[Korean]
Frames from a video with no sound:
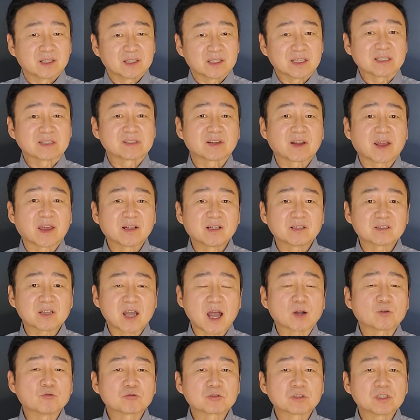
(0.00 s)
이스라엘
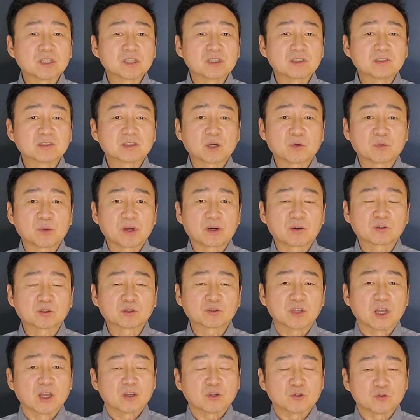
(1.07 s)
자국기를 제외하고는